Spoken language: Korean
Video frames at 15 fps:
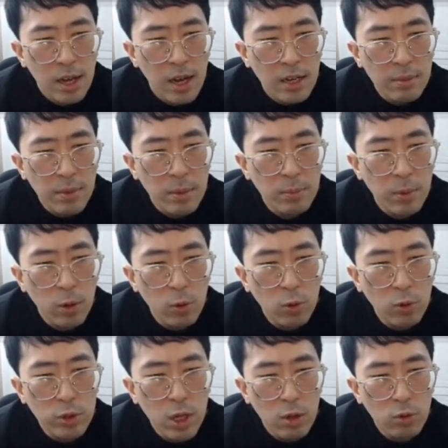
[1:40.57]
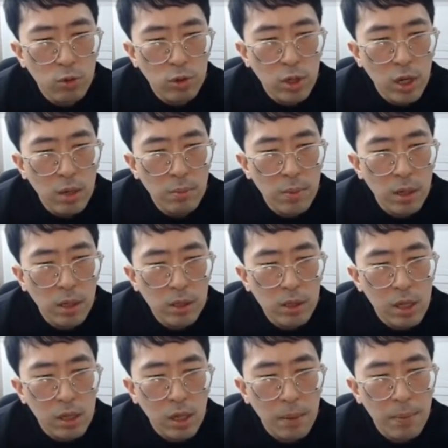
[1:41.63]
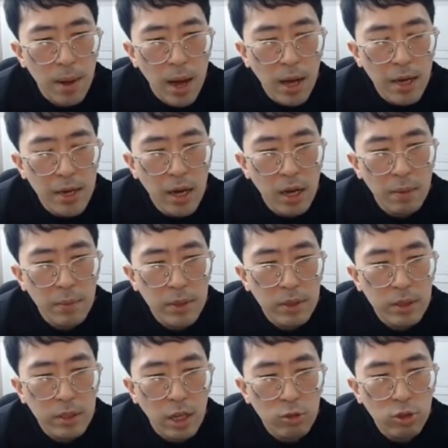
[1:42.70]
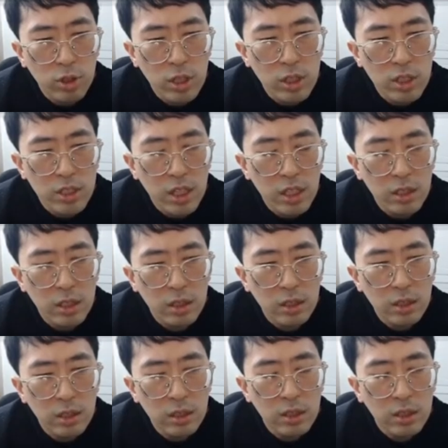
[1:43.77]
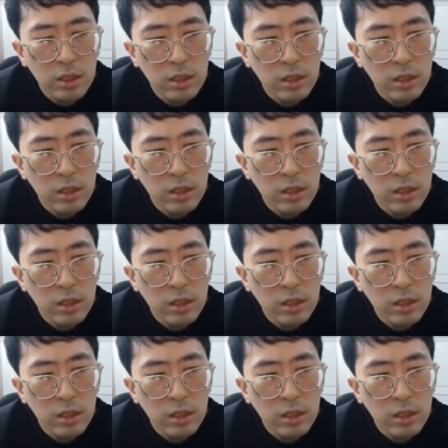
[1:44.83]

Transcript: 아니면 먹고 장문에 먹었을 때 막아 나가면서 나중에 이런 자리 뜨는